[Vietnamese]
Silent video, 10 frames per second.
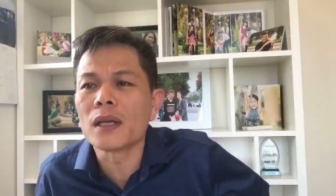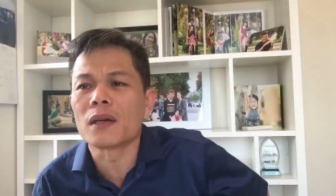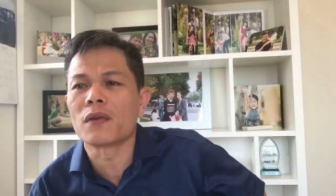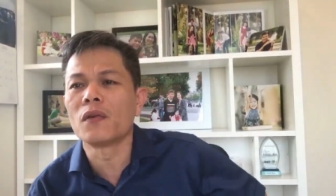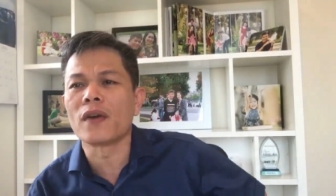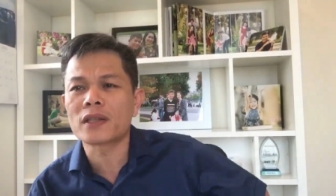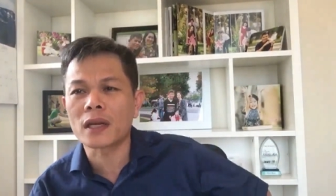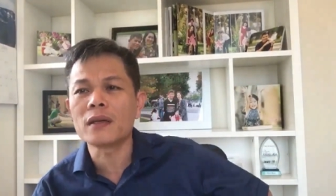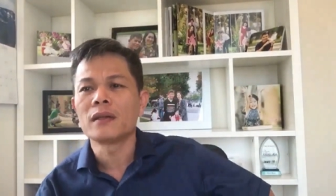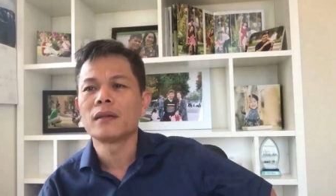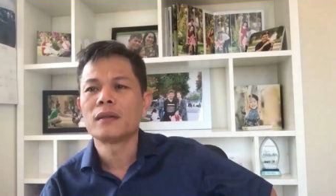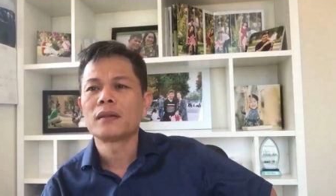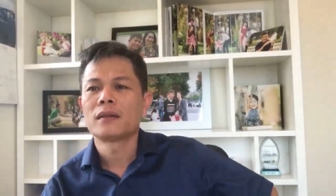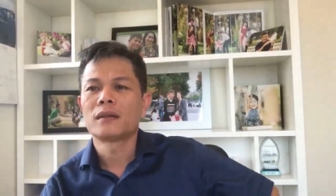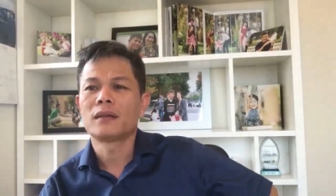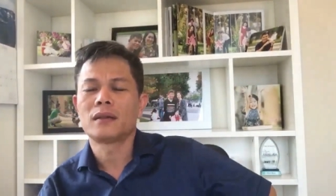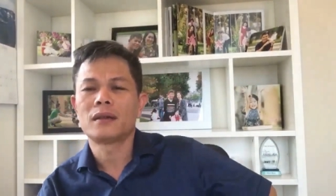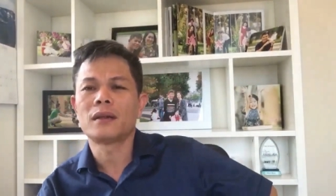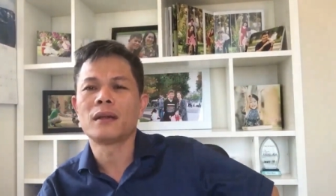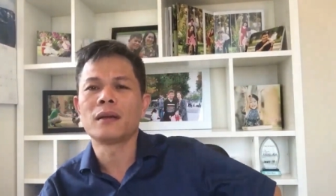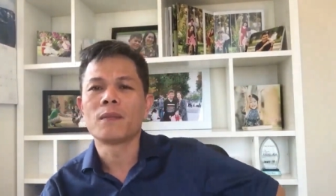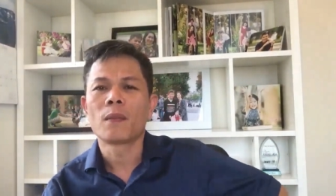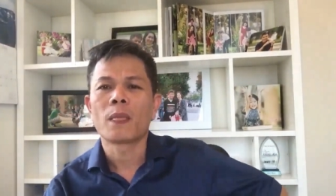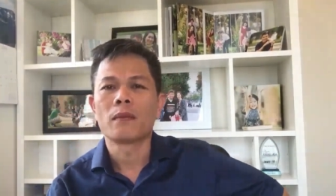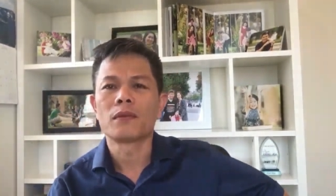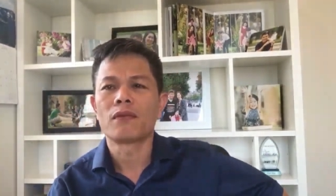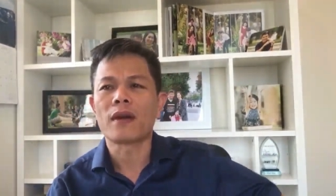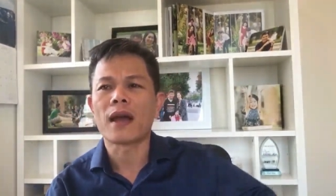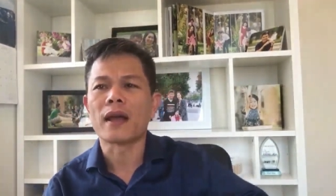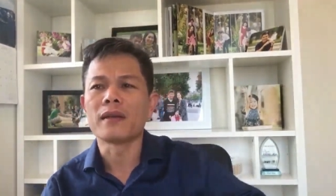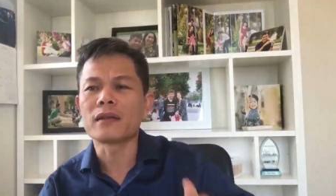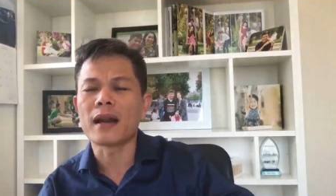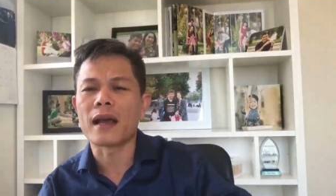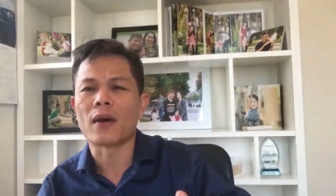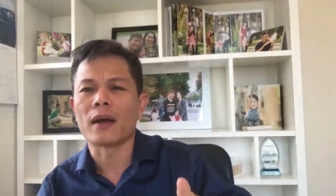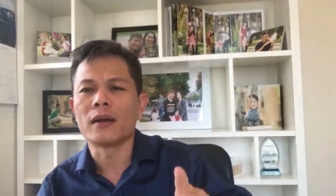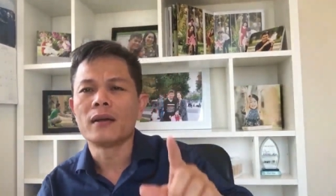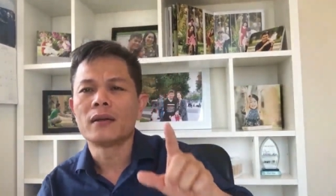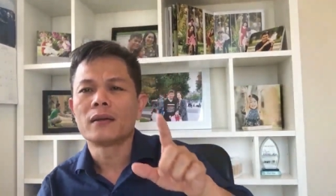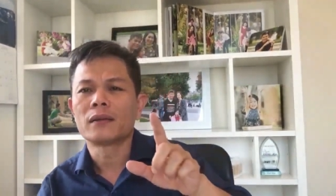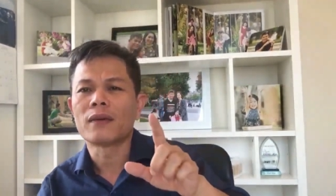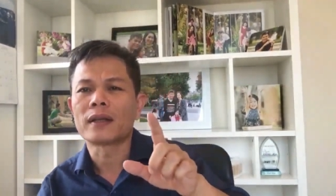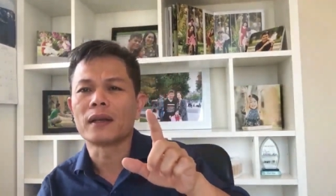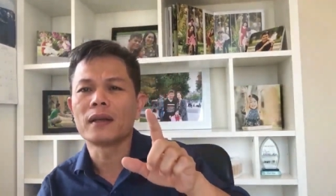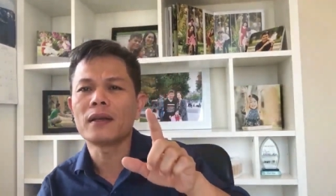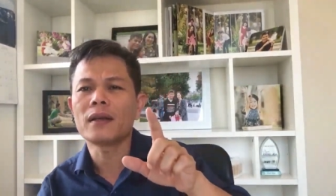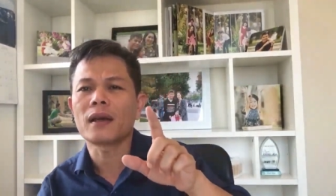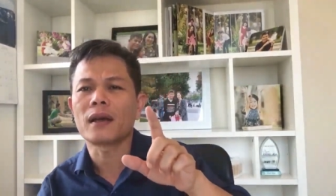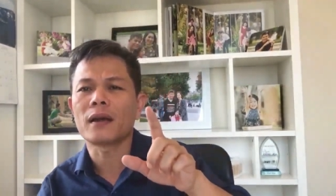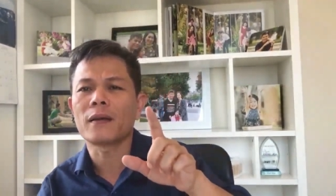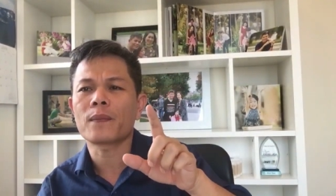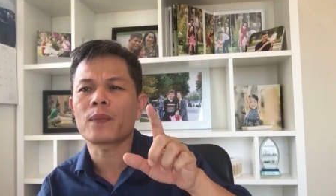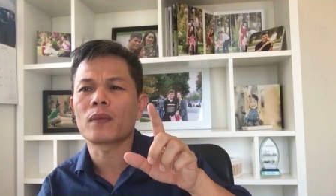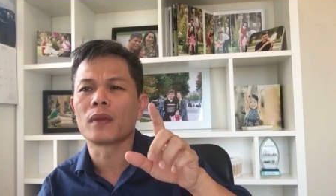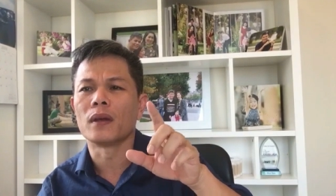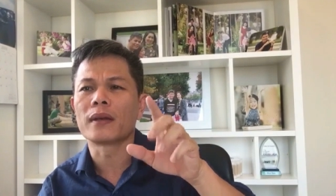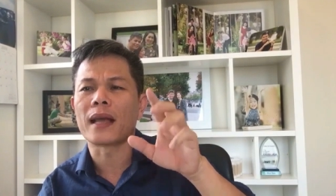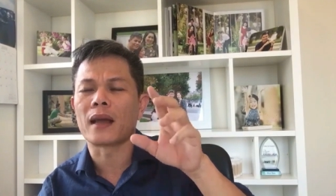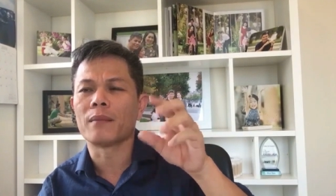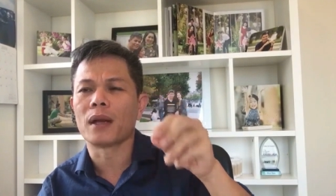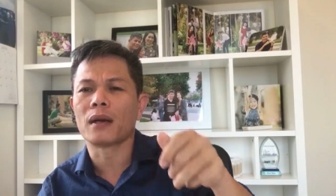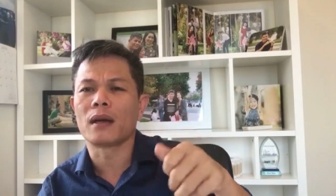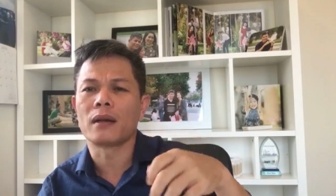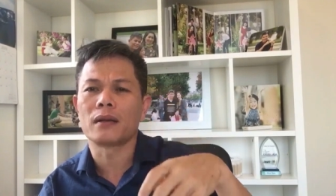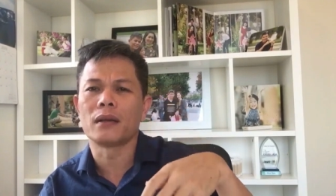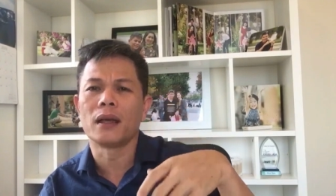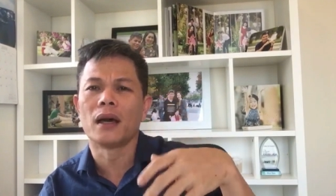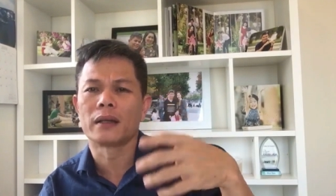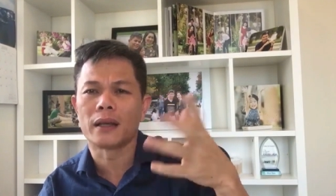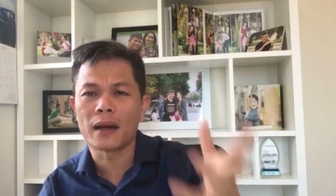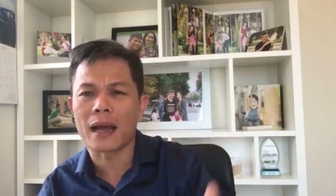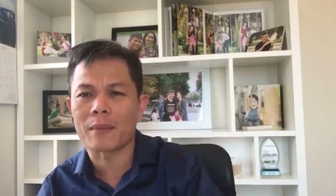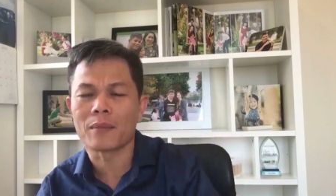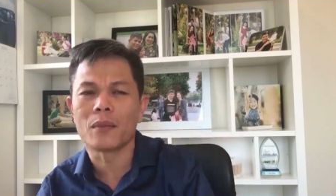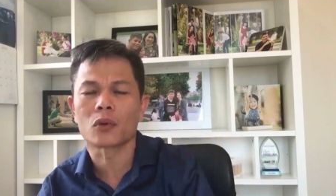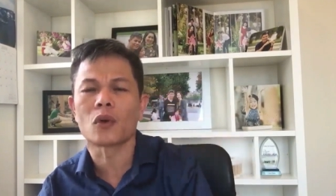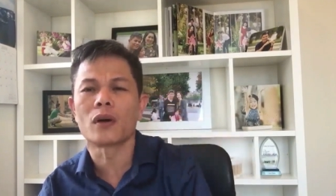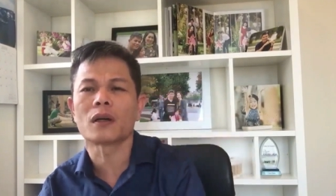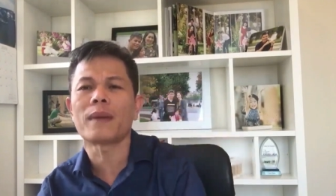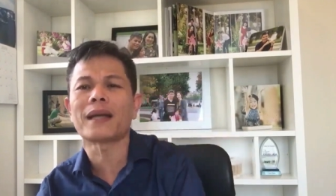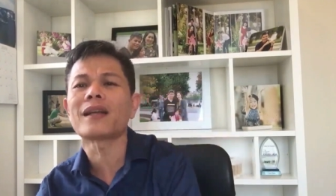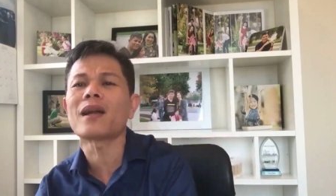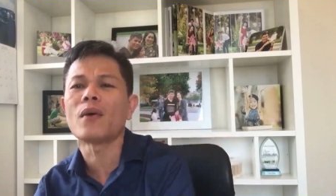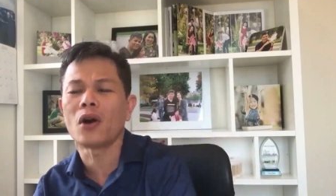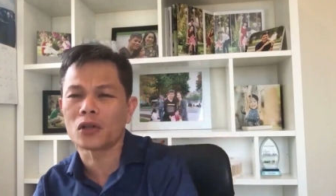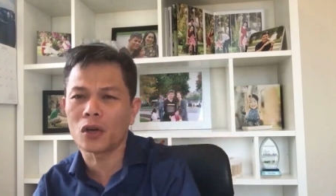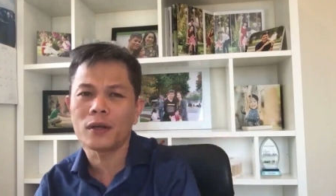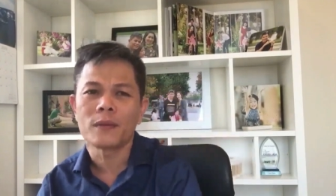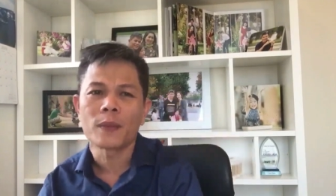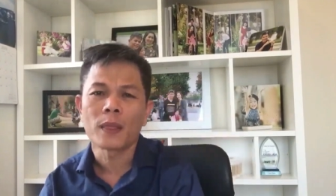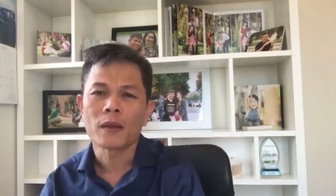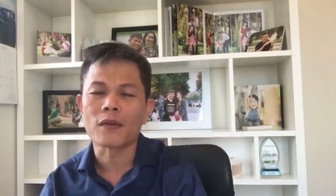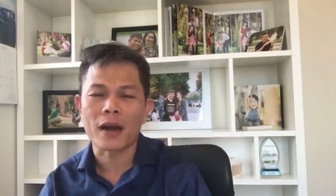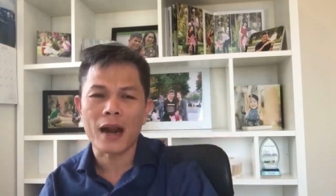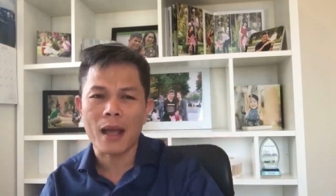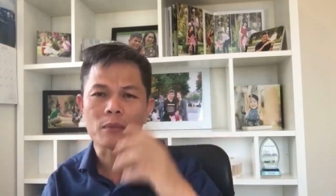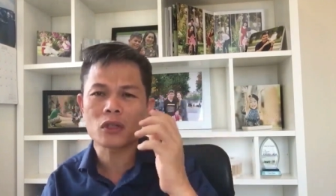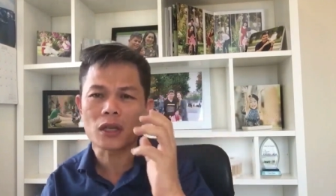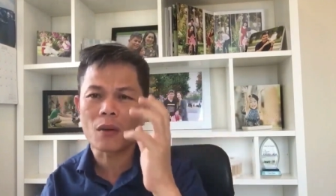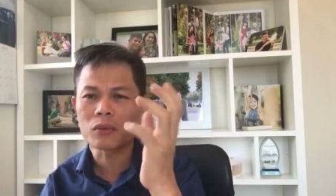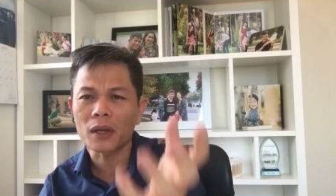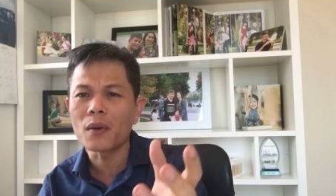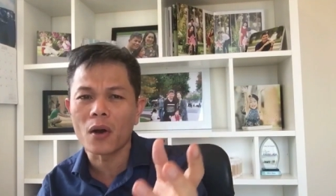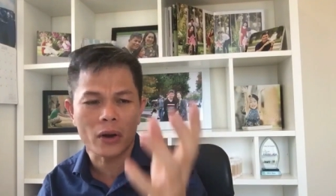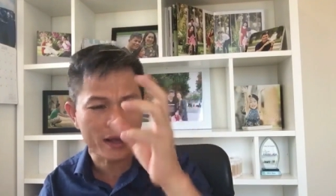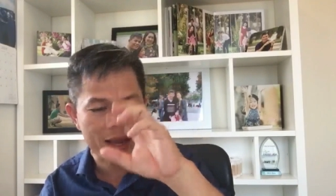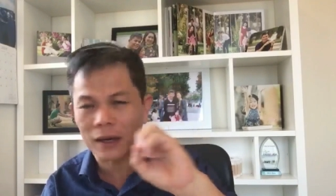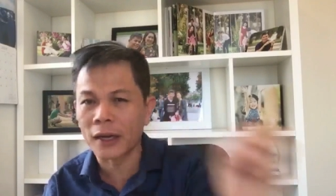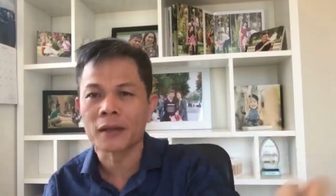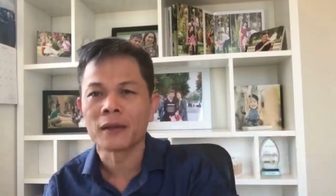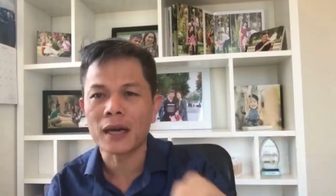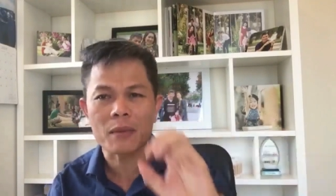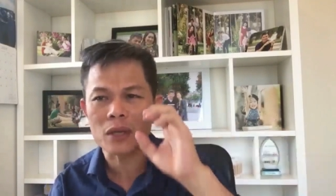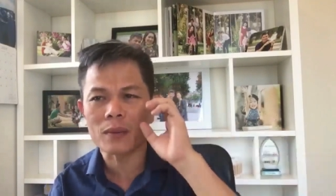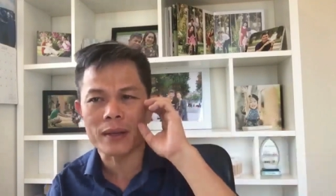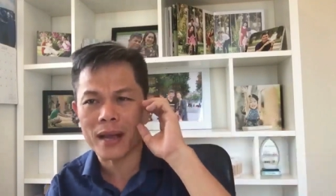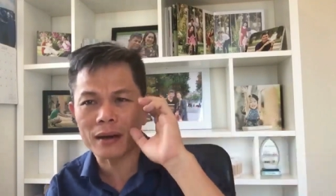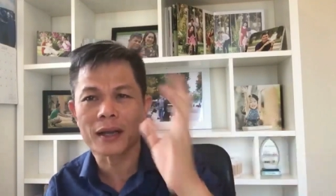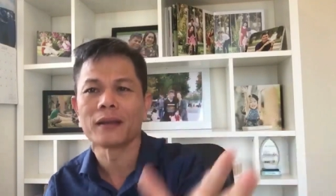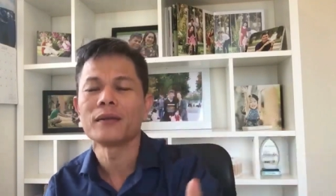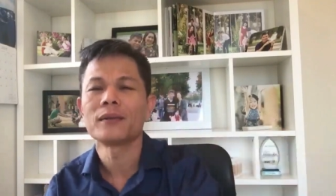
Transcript: ty dịch vụ vệ sinh à, và như thế nào ạ à? và chỉ à, được nhà mình à, nhờ chị làm một tuần có mấy tiếng đồng hồ thôi và làm xong tiếng đồng hồ đó là nhận liền làm xong là nhận liền